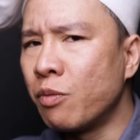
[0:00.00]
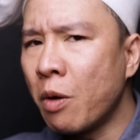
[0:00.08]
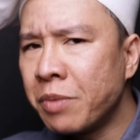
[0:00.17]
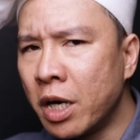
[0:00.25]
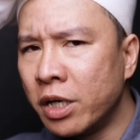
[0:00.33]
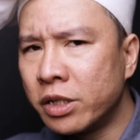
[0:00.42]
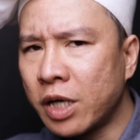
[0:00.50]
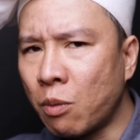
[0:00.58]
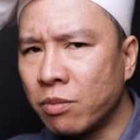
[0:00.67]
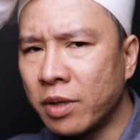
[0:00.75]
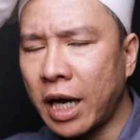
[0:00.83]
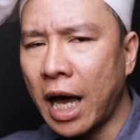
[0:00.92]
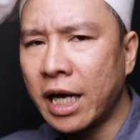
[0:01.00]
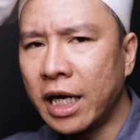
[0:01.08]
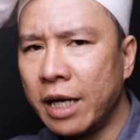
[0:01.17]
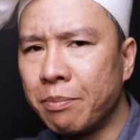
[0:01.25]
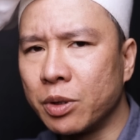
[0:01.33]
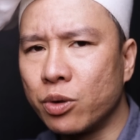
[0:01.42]
Cũng giống như trong cái
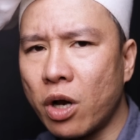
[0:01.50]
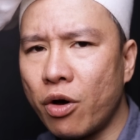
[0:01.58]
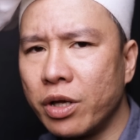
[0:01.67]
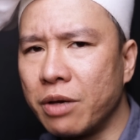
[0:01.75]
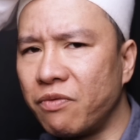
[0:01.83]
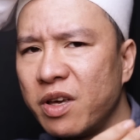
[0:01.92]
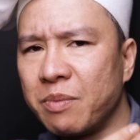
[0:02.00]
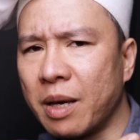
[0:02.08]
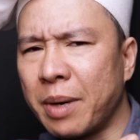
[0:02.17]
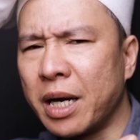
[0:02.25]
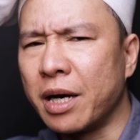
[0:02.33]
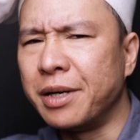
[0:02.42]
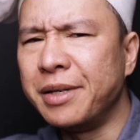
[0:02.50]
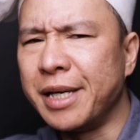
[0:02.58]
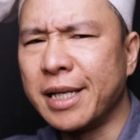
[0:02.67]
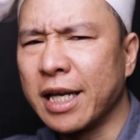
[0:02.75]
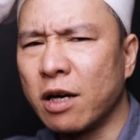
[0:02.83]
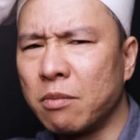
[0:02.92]
clip mà tôi nói về phim Nhà Bà Nữ,
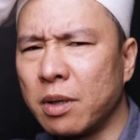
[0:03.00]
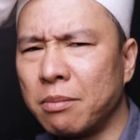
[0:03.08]
vì sao